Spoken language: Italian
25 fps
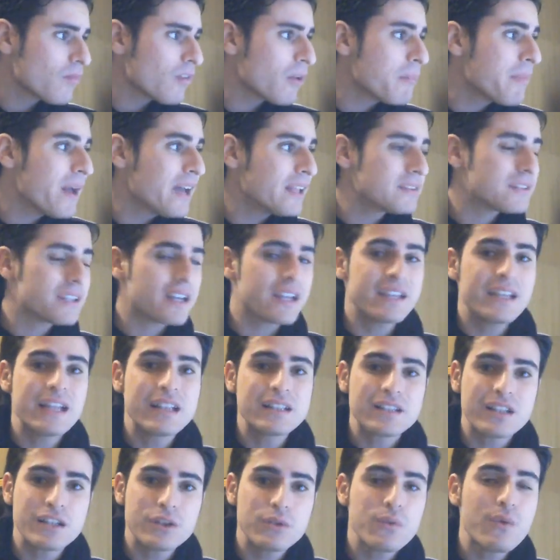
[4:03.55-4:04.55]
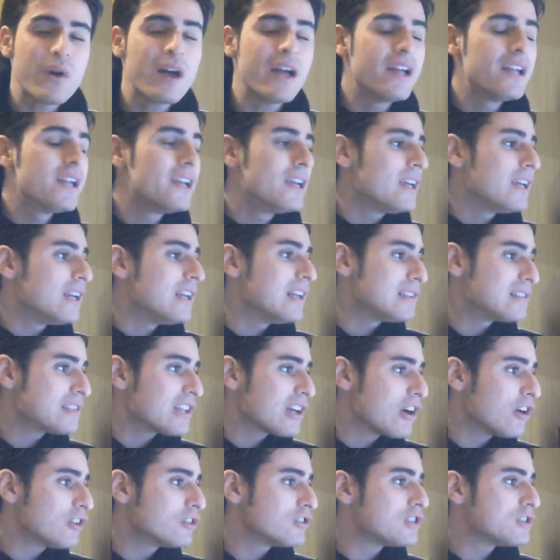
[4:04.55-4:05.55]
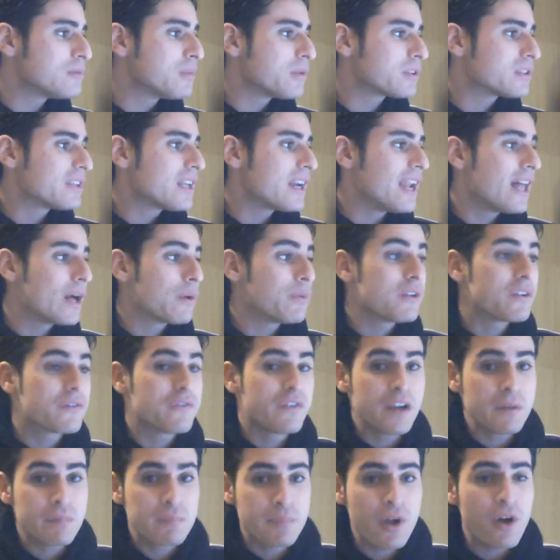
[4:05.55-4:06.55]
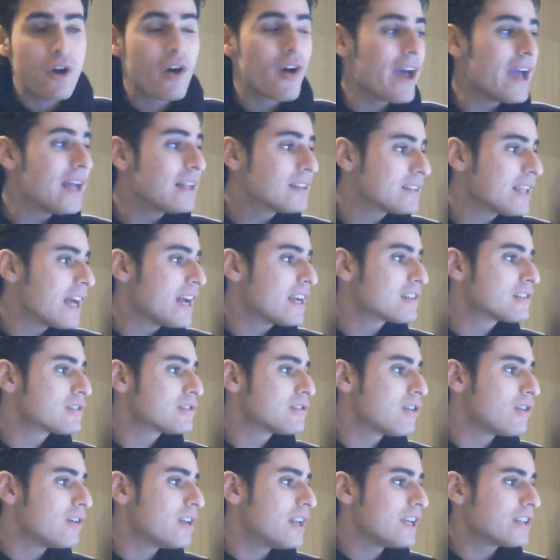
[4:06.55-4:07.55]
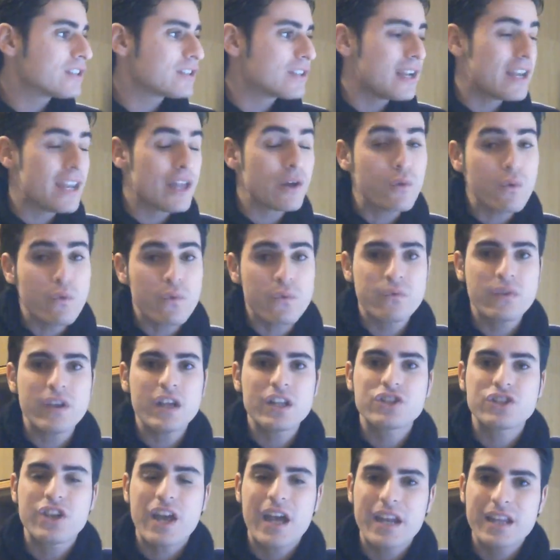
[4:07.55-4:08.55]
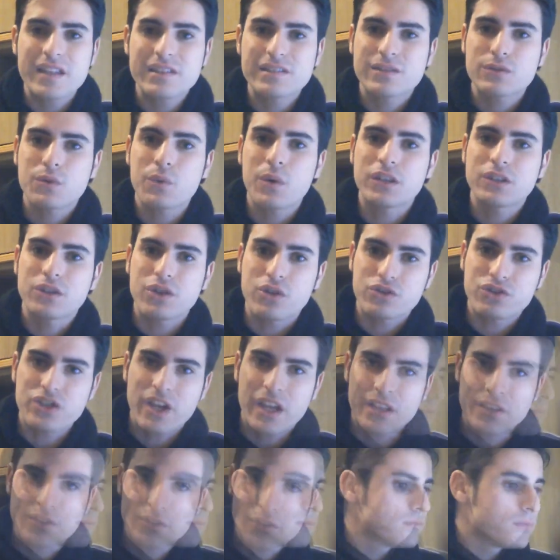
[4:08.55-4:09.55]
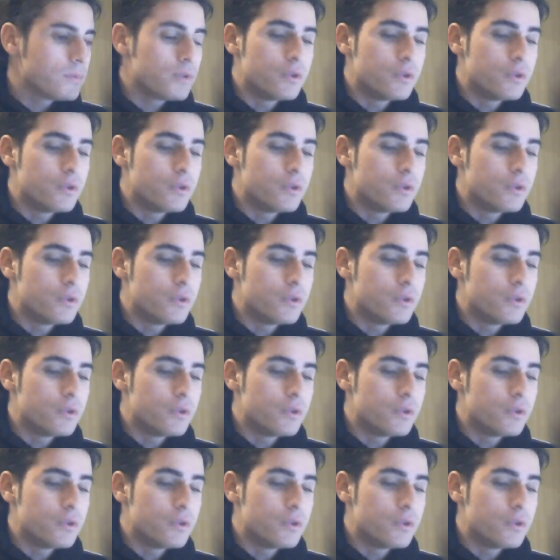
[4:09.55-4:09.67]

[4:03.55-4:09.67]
Mentre gli altri due il secondo si porterà la Quickfire Pro e il terzo esce le cuffie Ceres 400.